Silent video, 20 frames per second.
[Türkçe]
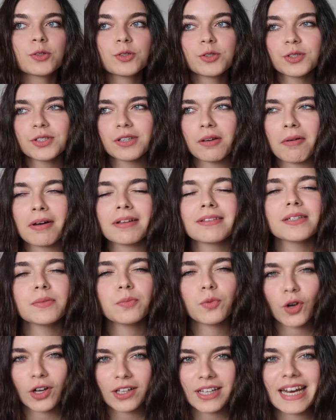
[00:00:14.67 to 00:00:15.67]
Uzun
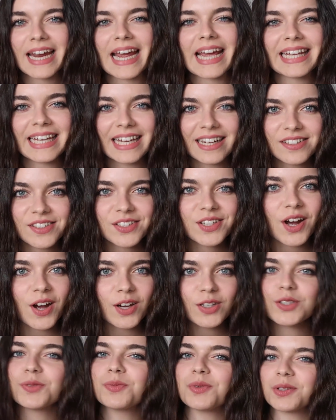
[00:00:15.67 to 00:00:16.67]
zamandır bu kadar
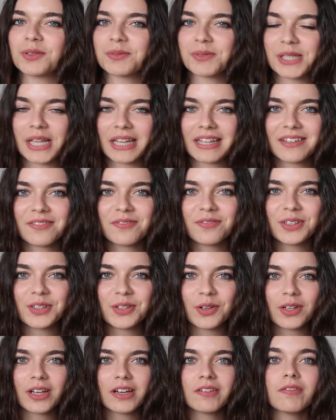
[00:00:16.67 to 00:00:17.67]
enerjik açmıyordum sanırım
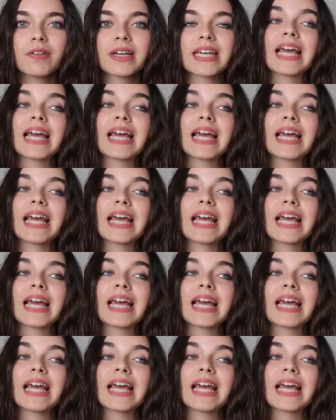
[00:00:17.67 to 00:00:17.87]
videolarımı